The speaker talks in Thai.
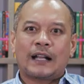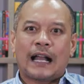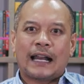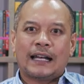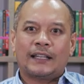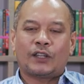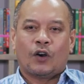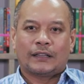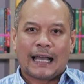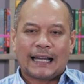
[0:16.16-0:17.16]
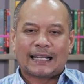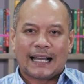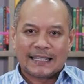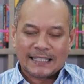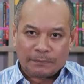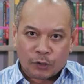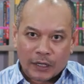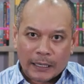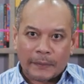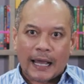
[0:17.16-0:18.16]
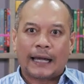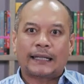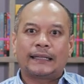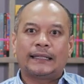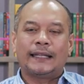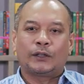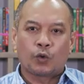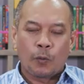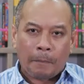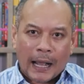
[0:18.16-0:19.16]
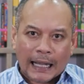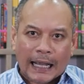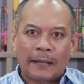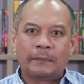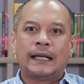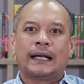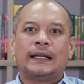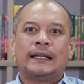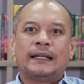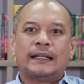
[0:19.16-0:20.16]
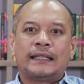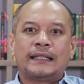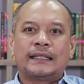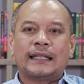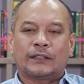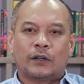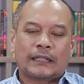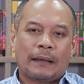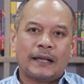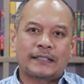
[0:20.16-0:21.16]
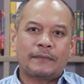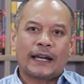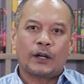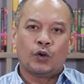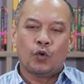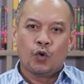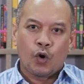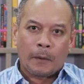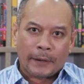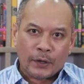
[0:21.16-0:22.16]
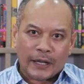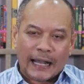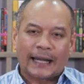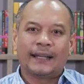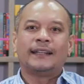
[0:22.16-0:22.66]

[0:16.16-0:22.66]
องการต่อต้านการสืบทอดอำนาจที่ทุกพรรคการเมืองจะต้องทำให้สำเร็จลุล่วงไปด้วยกัน